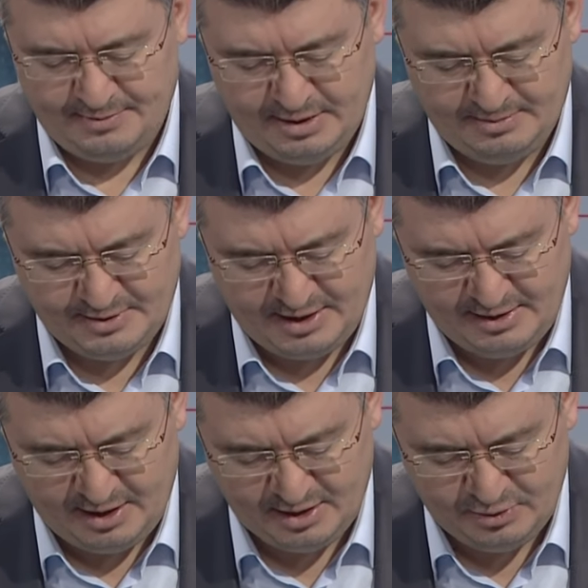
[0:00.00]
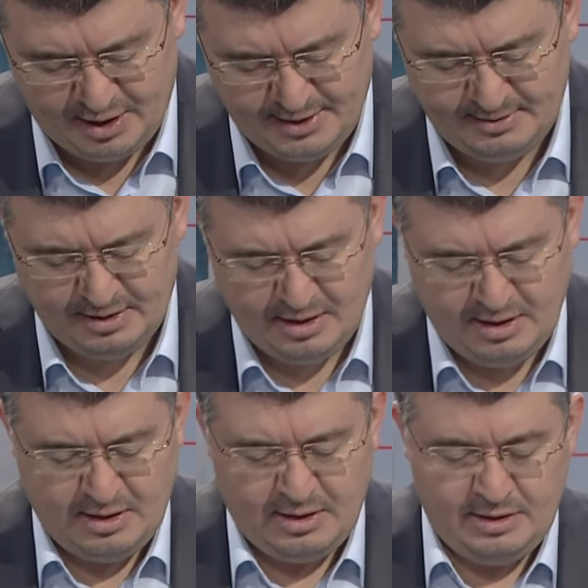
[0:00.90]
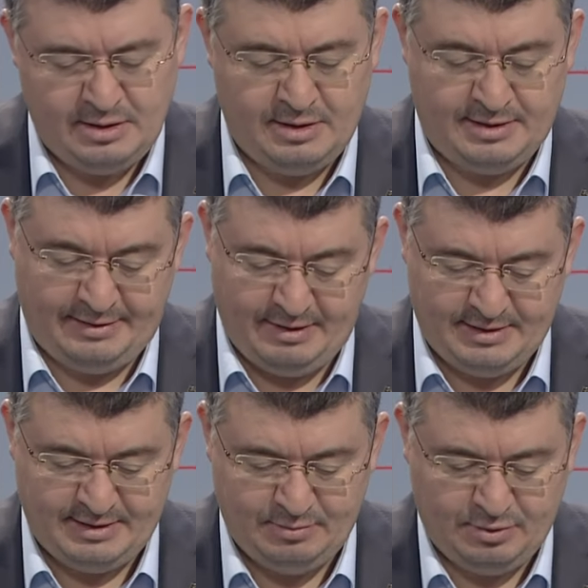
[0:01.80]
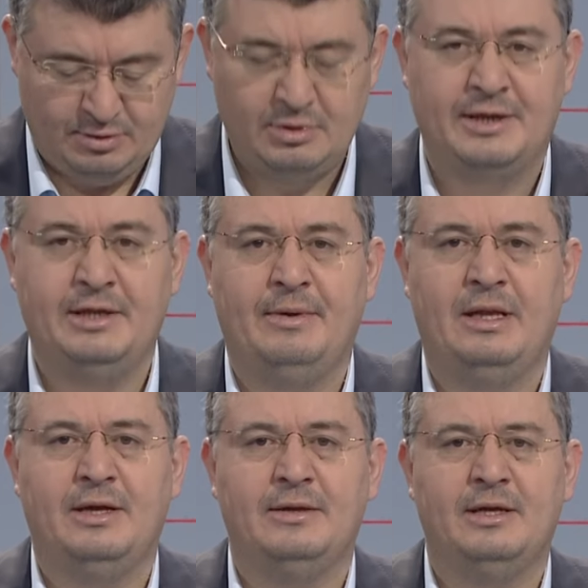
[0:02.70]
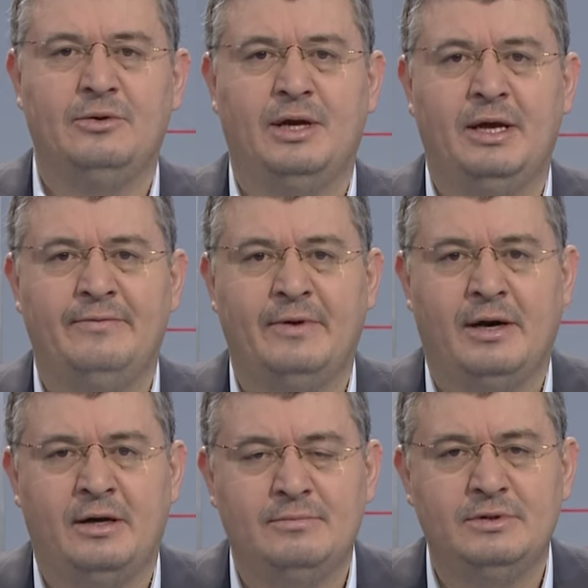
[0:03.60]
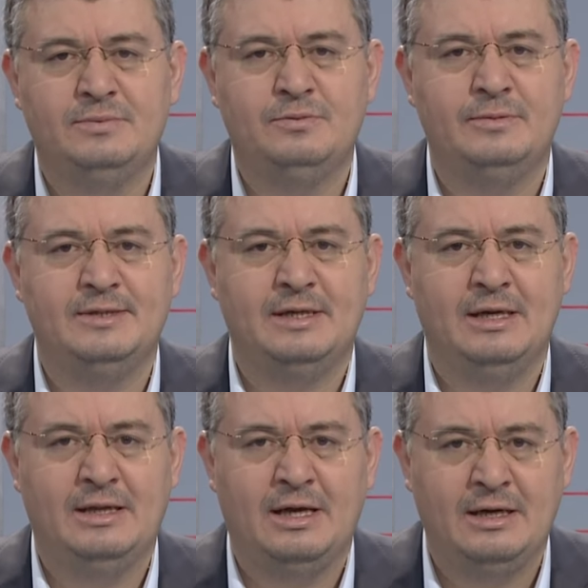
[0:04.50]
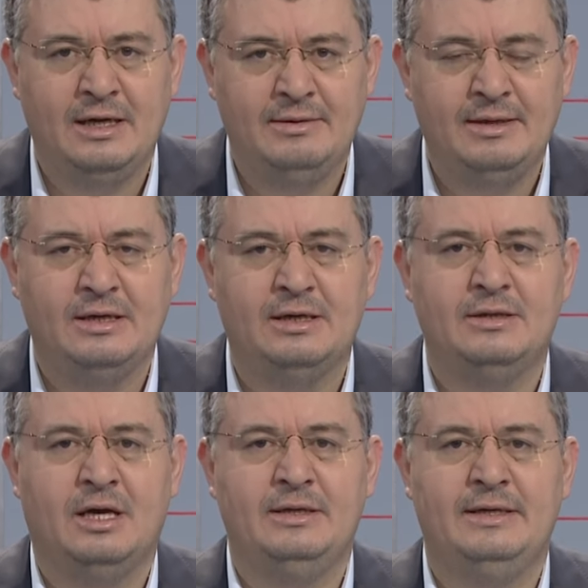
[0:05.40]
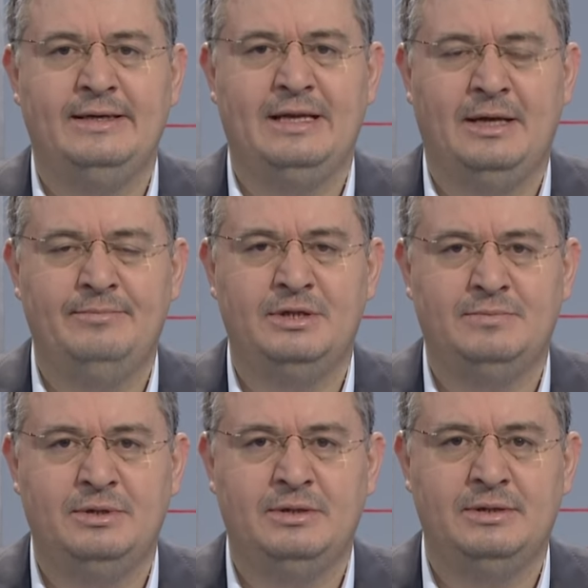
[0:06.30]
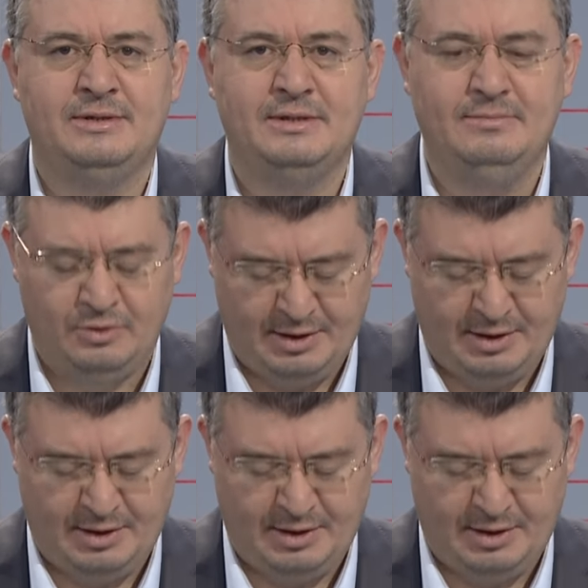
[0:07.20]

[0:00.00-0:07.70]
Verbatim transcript: Tabi Sayın Akdoğan e, devletin bütün kademelerinde görev almış, bu meselelerle yakından ilgilenmiş bir isim.